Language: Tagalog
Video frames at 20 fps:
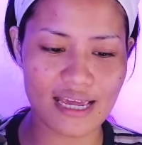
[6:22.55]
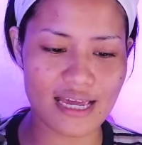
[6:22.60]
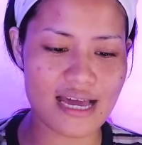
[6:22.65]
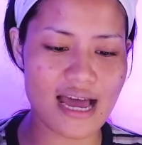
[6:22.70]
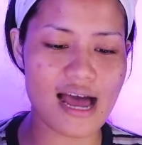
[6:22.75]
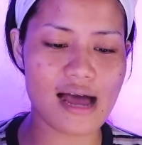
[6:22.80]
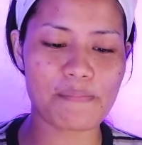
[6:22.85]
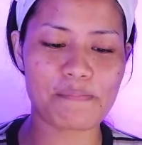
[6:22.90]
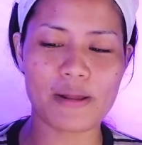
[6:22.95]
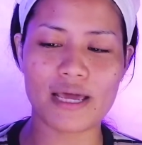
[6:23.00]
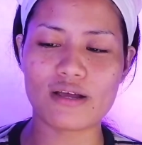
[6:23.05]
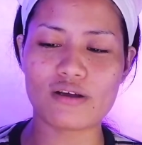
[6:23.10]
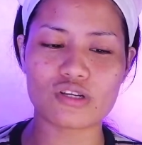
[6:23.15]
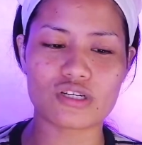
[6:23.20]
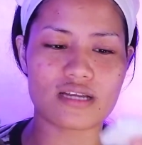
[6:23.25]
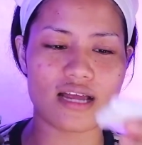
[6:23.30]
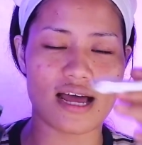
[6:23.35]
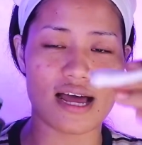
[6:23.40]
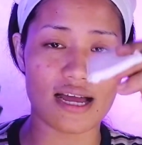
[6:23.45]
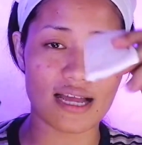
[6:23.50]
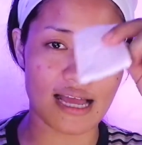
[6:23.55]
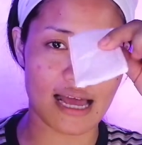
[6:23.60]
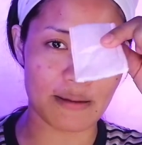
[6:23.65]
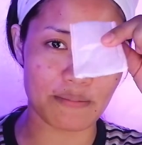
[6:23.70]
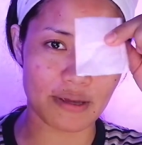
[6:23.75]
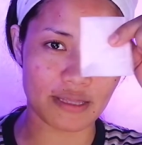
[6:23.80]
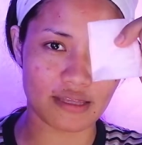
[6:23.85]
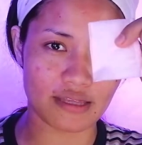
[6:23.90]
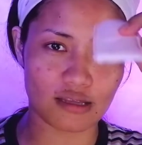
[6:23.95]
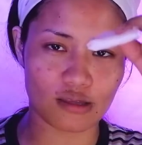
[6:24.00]
i-apply ko siya
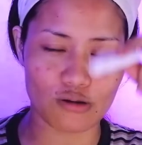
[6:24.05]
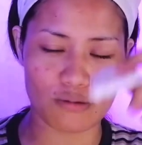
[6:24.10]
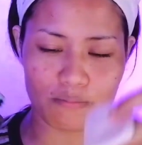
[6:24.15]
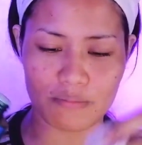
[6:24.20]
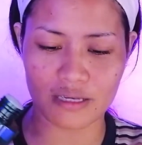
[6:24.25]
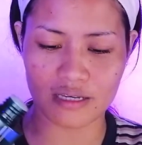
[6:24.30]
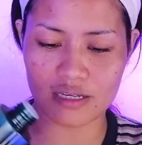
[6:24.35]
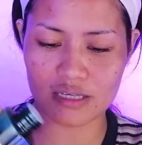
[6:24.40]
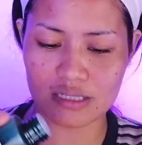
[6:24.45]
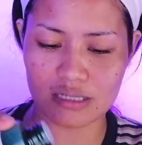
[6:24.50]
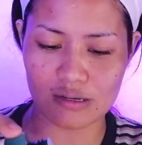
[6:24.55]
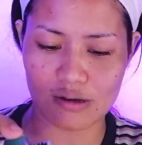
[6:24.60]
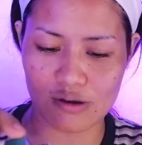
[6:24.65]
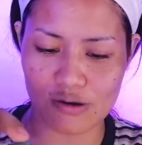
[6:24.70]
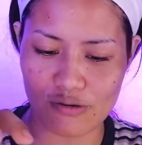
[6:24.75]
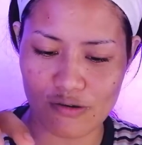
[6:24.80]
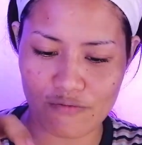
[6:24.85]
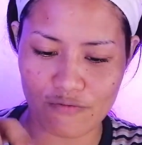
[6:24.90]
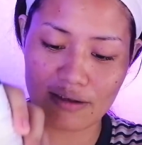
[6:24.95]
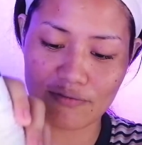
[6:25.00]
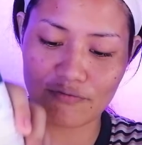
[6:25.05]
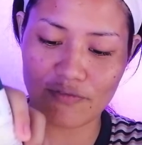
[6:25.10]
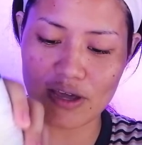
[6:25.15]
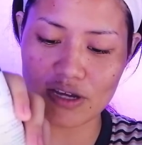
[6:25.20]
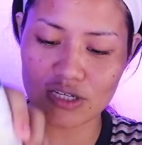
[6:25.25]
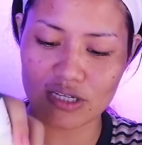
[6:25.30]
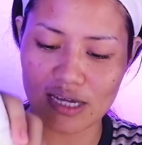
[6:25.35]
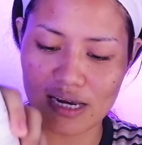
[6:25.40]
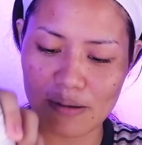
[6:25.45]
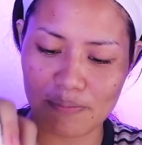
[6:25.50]
gamit nitong mini soap
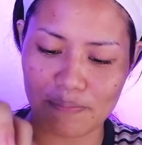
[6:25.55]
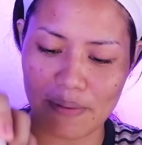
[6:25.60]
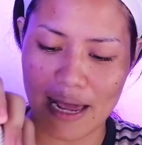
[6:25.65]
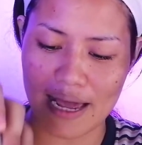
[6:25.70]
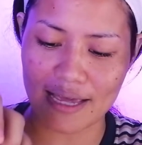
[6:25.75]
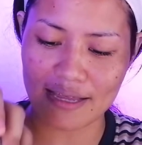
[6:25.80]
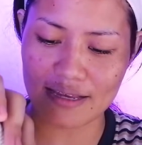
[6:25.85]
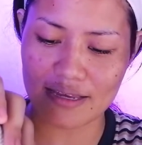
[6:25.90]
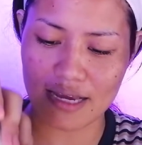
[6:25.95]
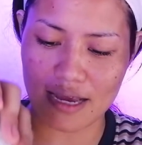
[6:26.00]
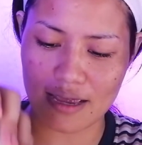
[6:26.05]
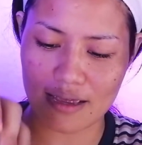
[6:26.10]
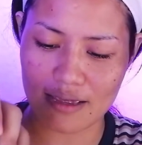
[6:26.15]
facial pad.